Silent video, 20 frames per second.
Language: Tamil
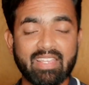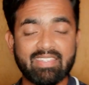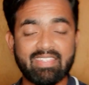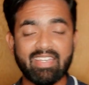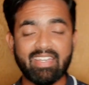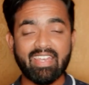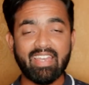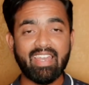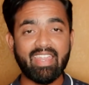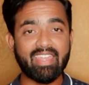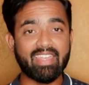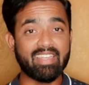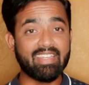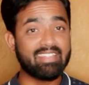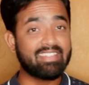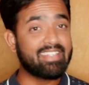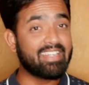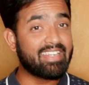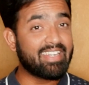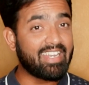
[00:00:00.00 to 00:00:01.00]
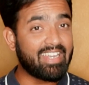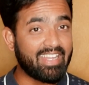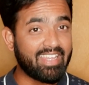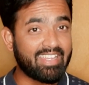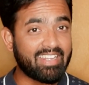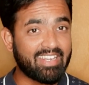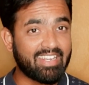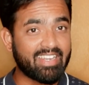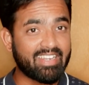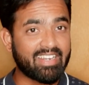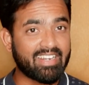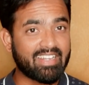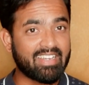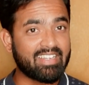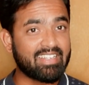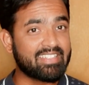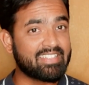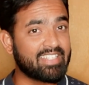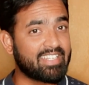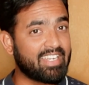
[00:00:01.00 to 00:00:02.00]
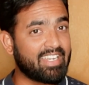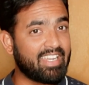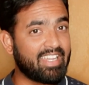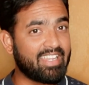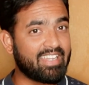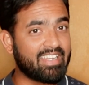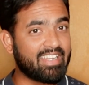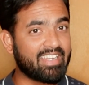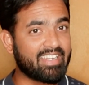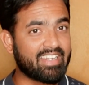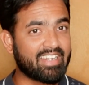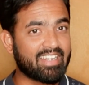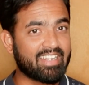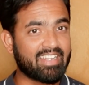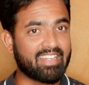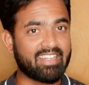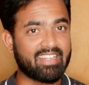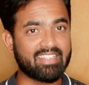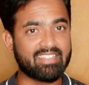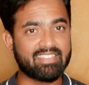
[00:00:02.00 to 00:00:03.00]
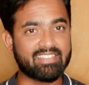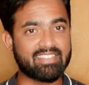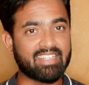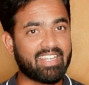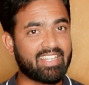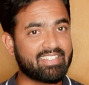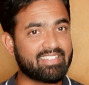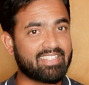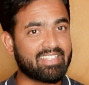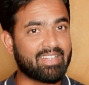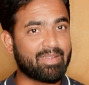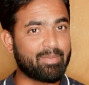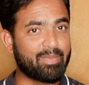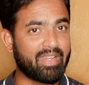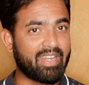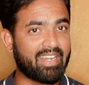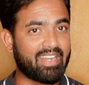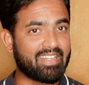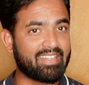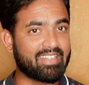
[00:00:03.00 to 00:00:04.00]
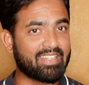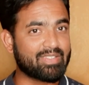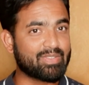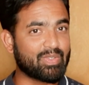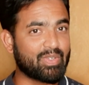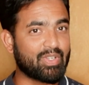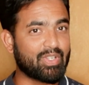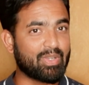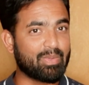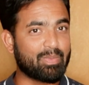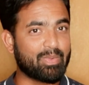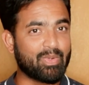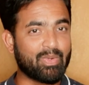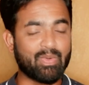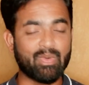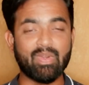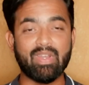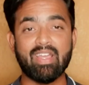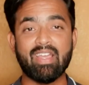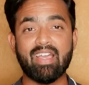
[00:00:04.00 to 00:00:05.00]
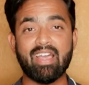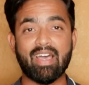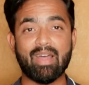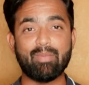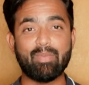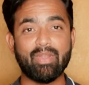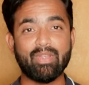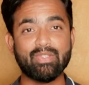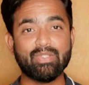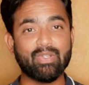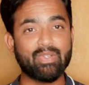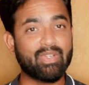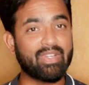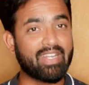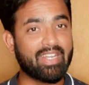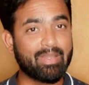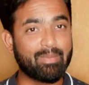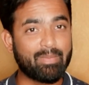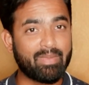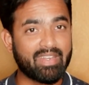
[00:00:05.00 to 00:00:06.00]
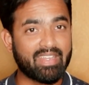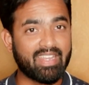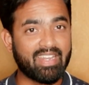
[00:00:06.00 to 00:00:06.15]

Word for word: சிட்டி லீக் சிட்டி லீக் ரிலேட்டடாக சிட்டி லீக் ரிலேட்டடான ஏதாச்சும் செலெக்ஷன் அப்டேட் இருந்தால் சொல்லுங்கள் ப்ரோ அப்படின்னு சொல்லிட்டு நிறைய பேர்